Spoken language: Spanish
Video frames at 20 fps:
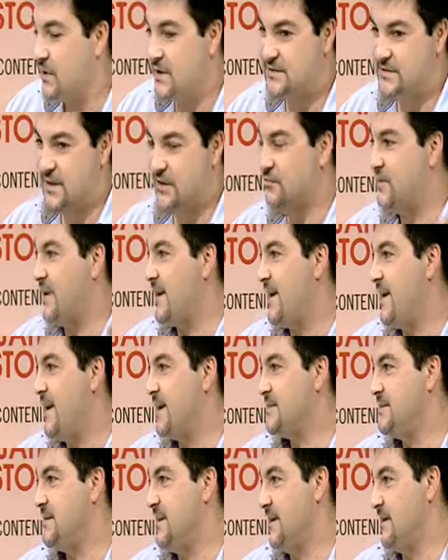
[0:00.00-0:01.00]
porque está en una
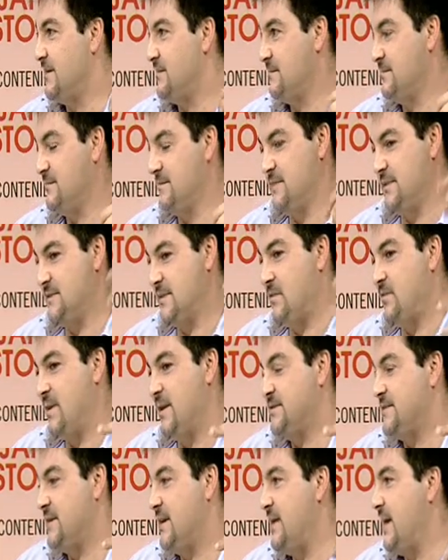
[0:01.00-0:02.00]
galaxia, está en
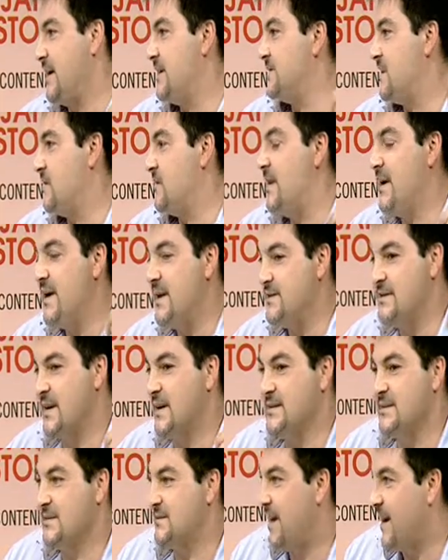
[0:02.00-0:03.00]
una estrella que está en una
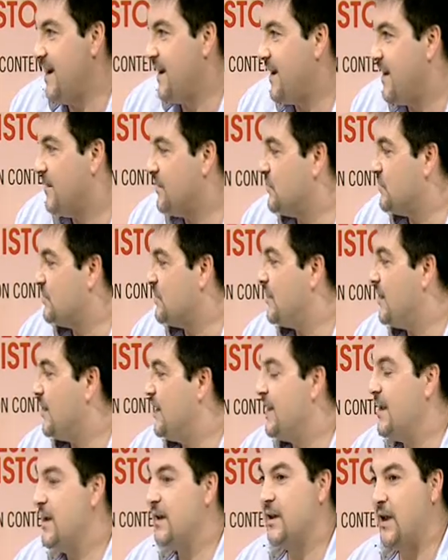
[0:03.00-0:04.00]
galaxia que se está alejando,
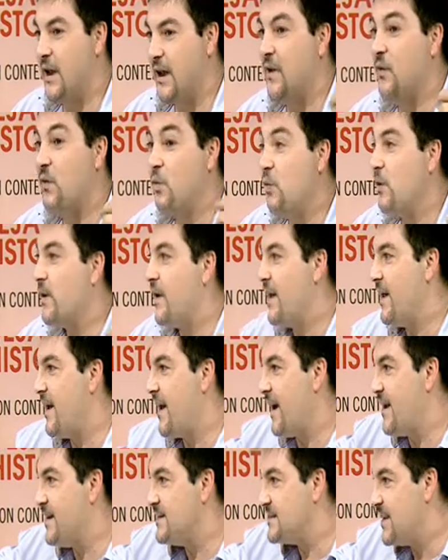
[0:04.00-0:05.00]
¿qué le ocurre
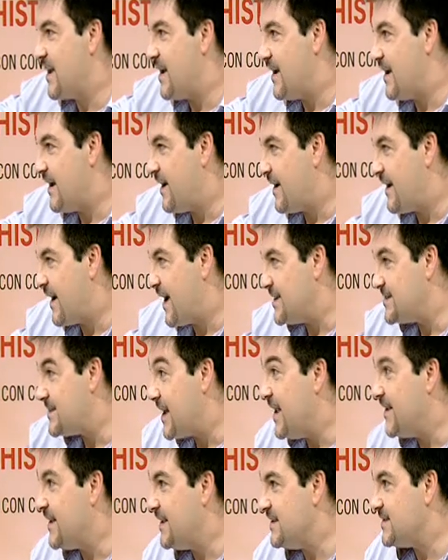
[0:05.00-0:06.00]
a esa, a
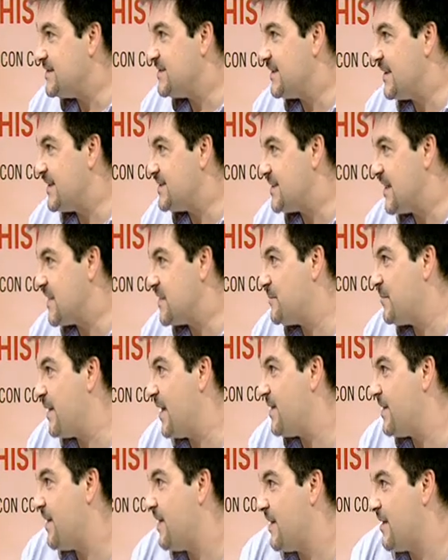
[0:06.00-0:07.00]
esa X que está
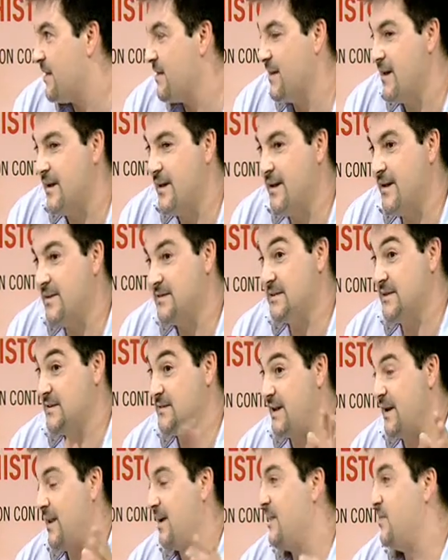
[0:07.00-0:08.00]
desplazada hacia, si se
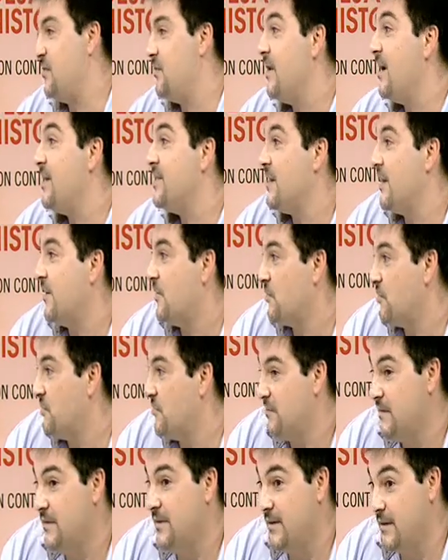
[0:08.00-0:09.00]
está alejando, hacia el
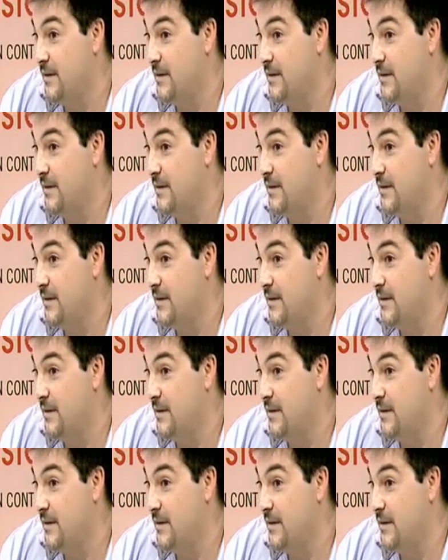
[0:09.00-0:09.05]
rojo?